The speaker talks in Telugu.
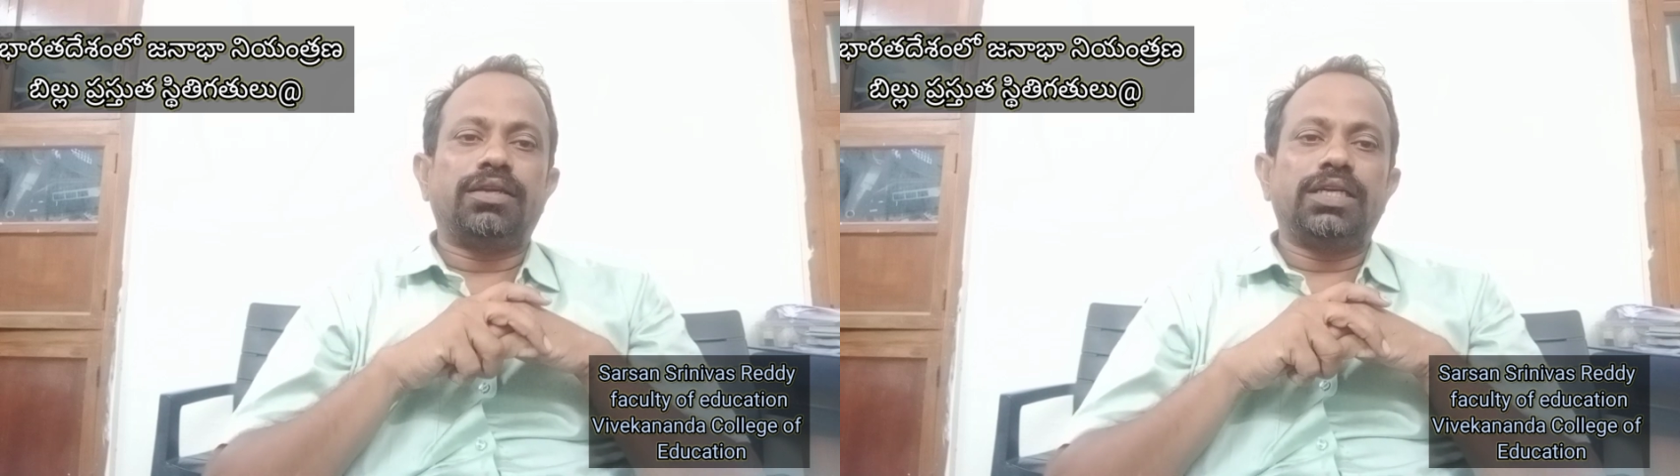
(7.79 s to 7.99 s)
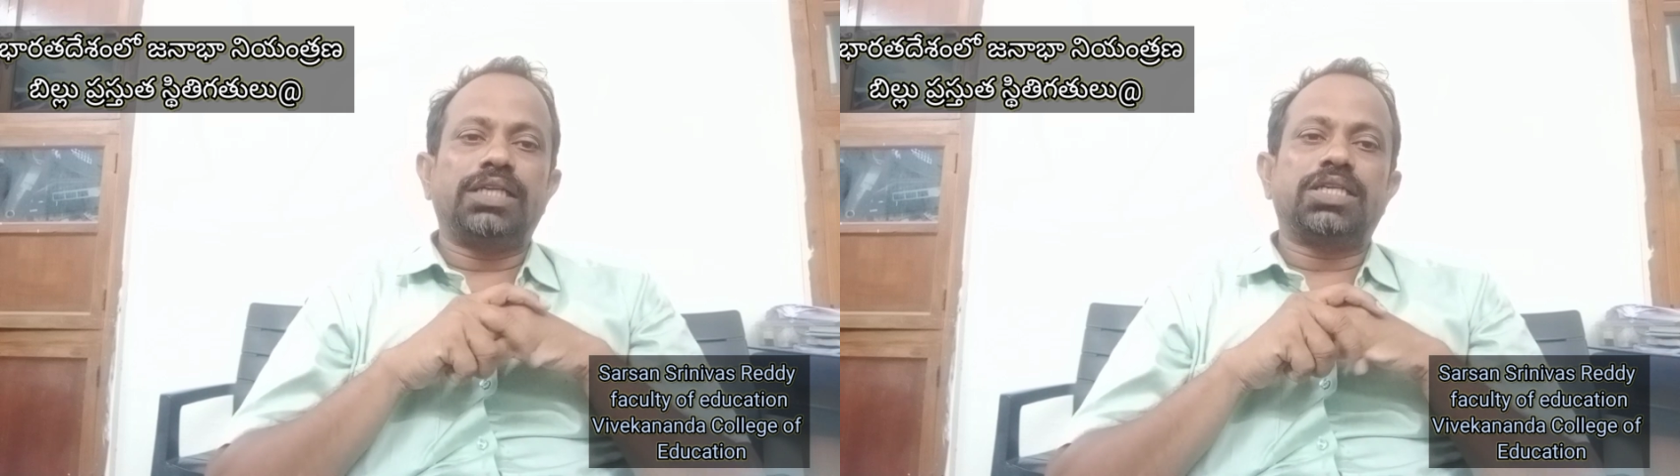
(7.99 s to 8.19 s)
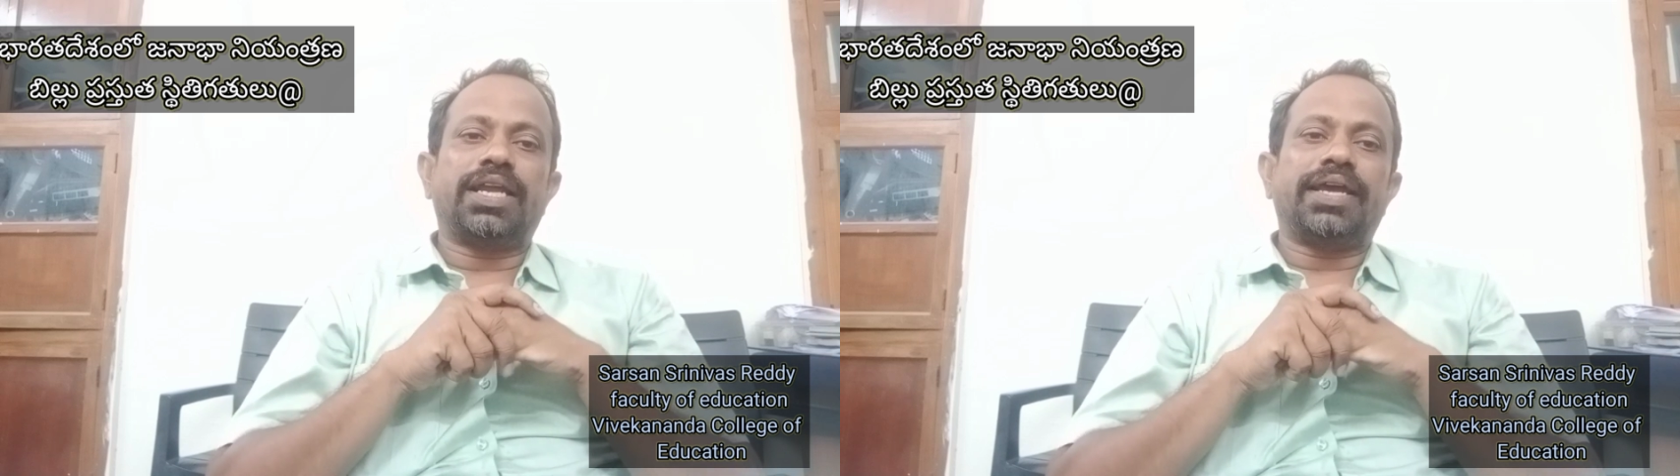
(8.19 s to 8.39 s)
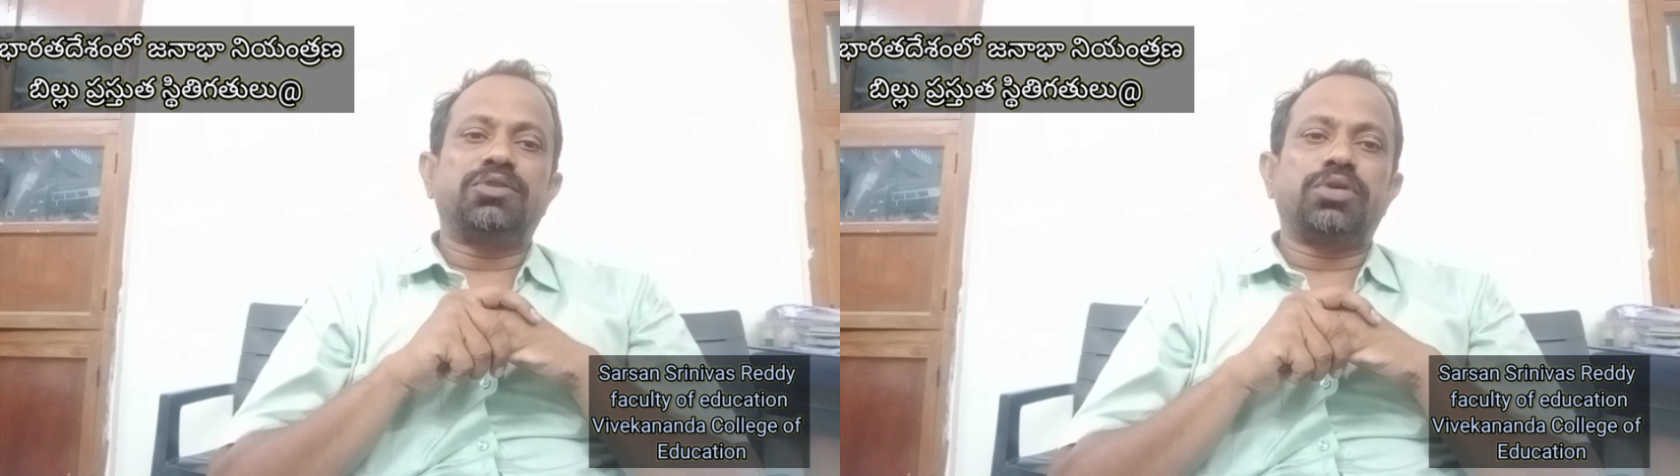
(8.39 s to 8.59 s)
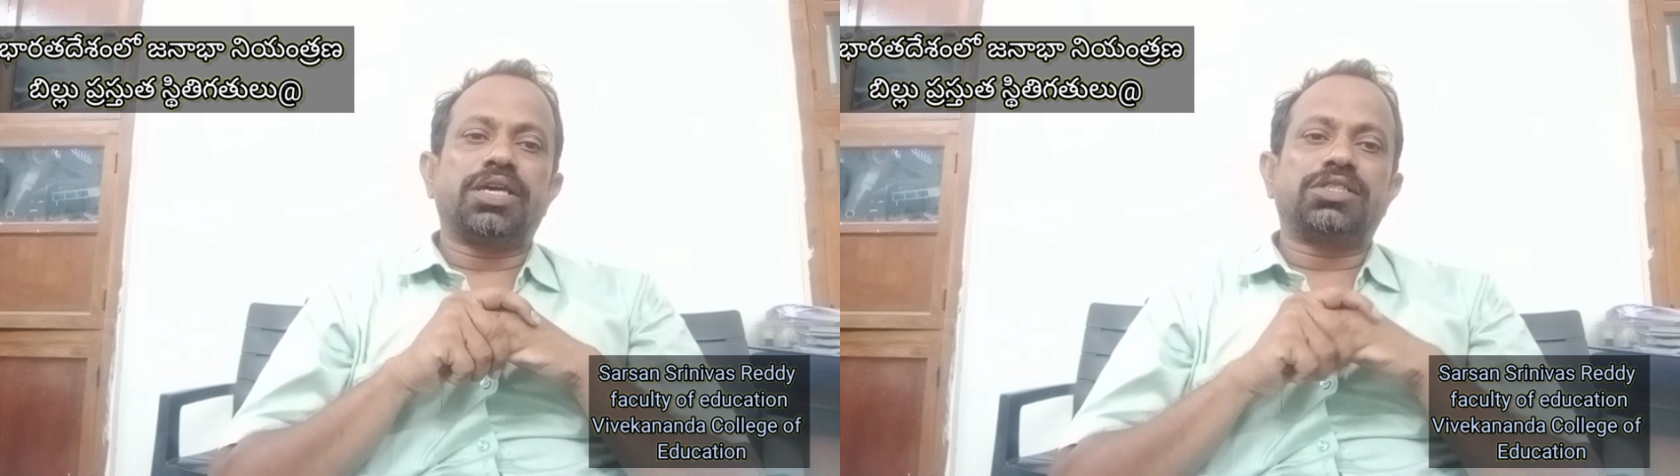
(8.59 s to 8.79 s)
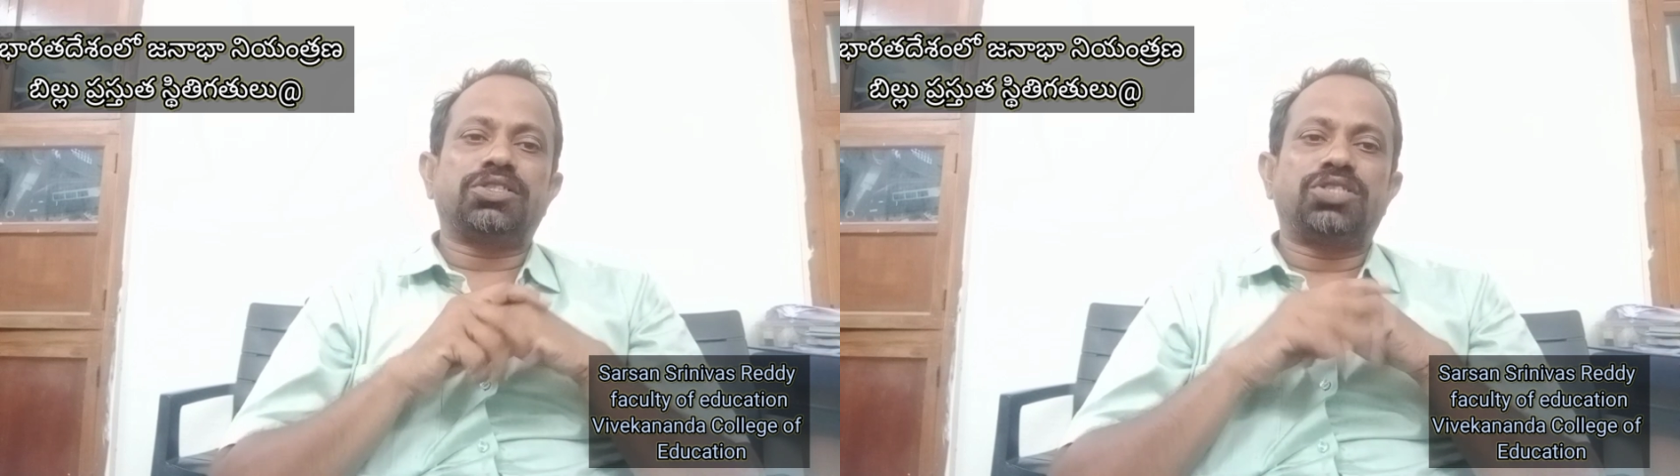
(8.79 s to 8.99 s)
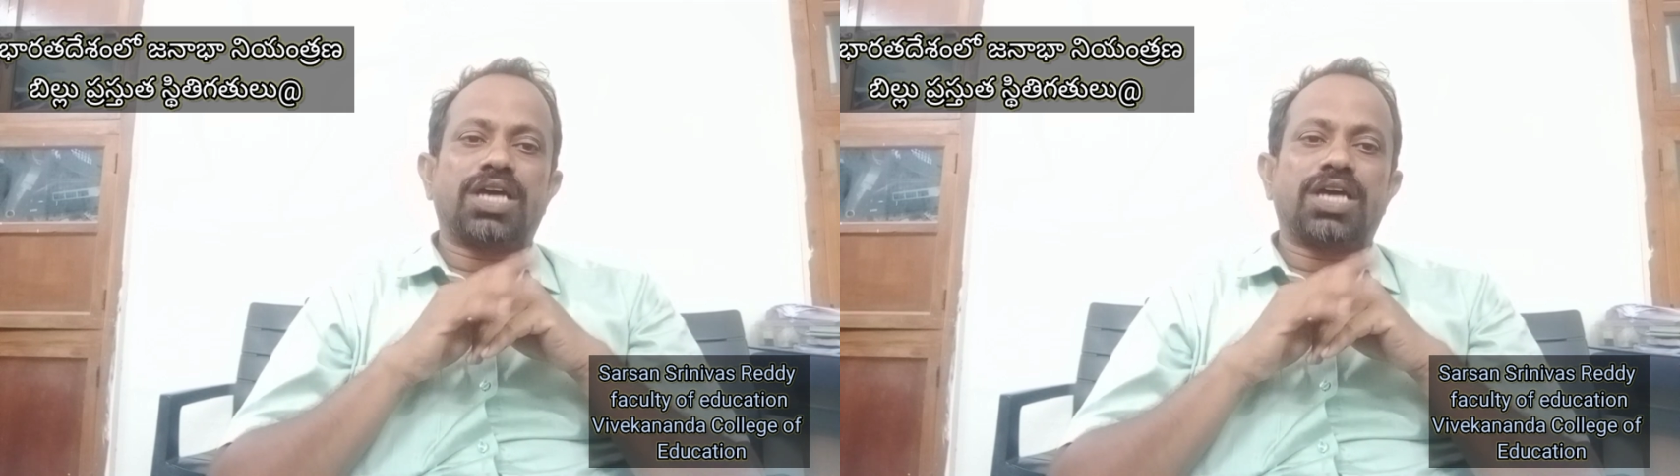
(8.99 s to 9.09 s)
టీచర్ ఎడ్యుకేషన్